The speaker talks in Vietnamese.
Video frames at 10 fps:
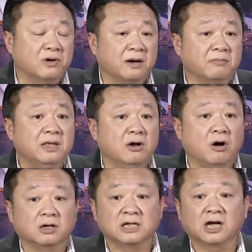rằng bây giờ
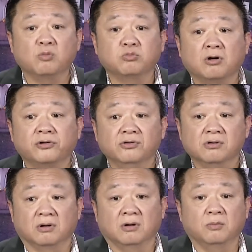họ sẽ không có được
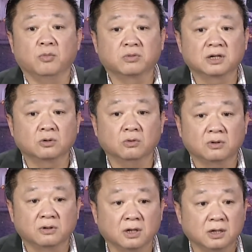một cái cuộc
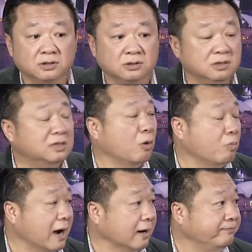uh, xử công
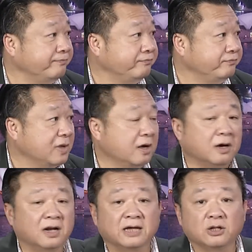bằng
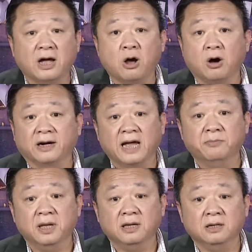À, là là họ đã
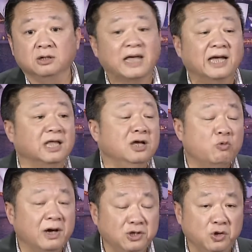bị tai
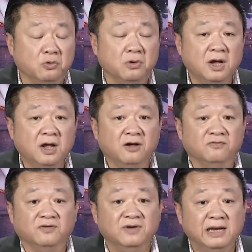tiếng quá nhiều
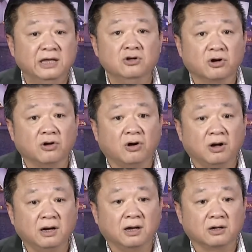và vì lý do
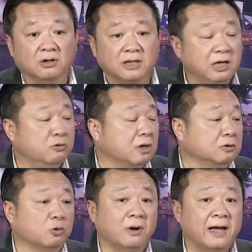đó là có thể yêu
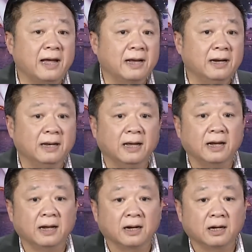cầu tòa án
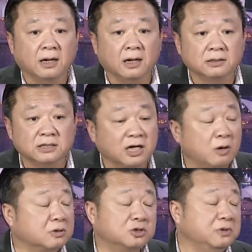là à, sẽ
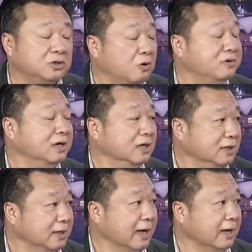không có truy tố những cái
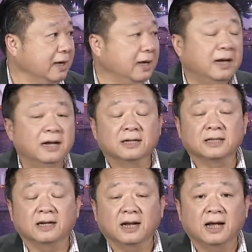người này
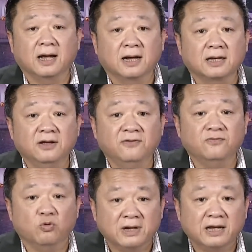thành ra cái
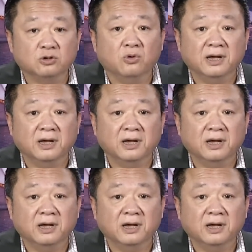vụ này tôi